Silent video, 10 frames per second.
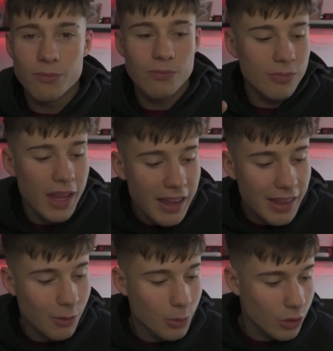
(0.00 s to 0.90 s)
nada,
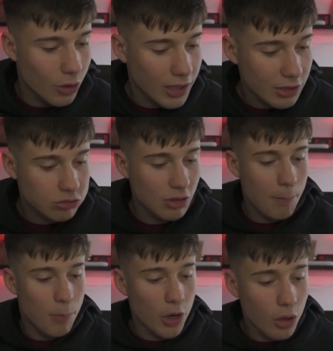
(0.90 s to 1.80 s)
amigo, acá es una
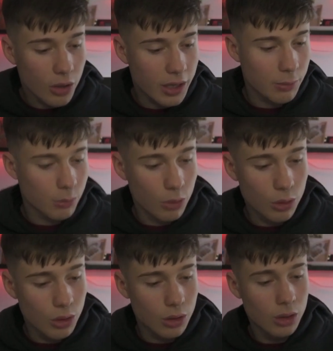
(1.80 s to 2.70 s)
poronga,
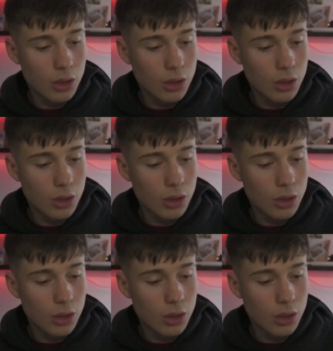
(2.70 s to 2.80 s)
boludo.